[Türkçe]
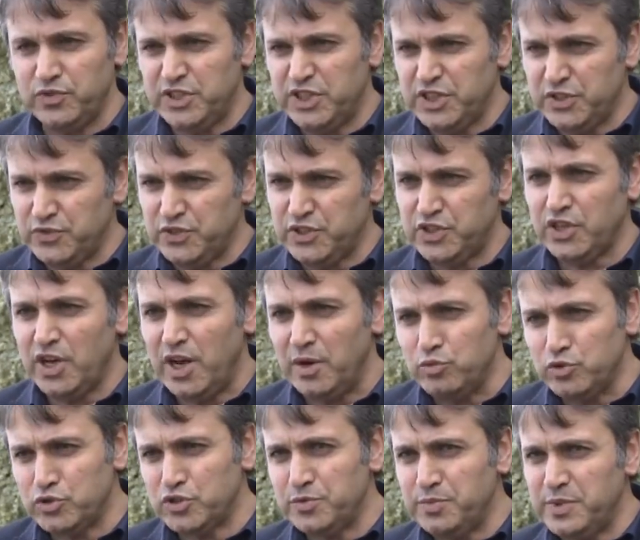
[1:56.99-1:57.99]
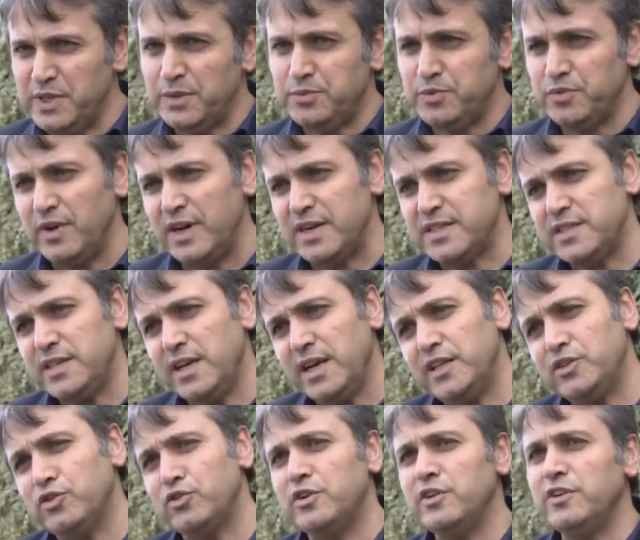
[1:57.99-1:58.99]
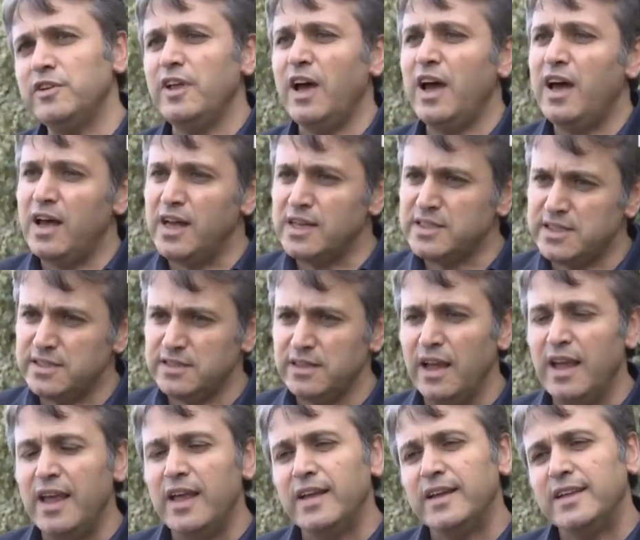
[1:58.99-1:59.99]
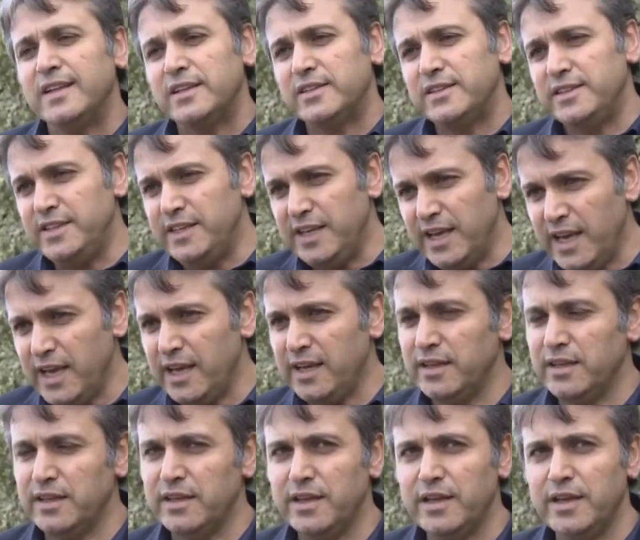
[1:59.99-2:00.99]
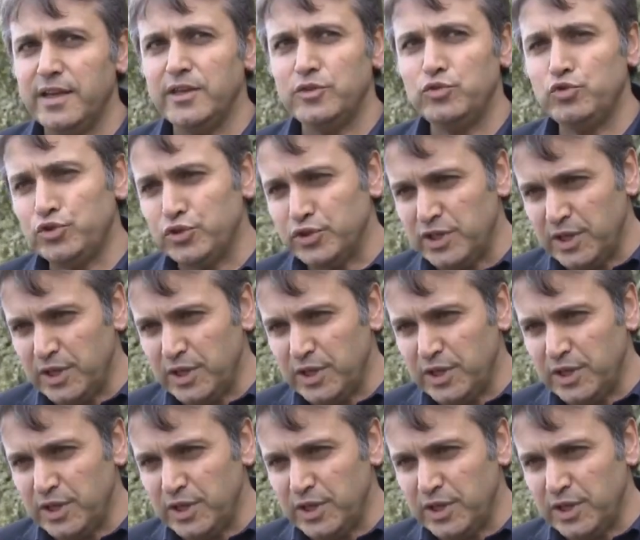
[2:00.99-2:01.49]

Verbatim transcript: Böyle vıcık vıcık hamursu bir yapı varsa et oranı daha az diye e,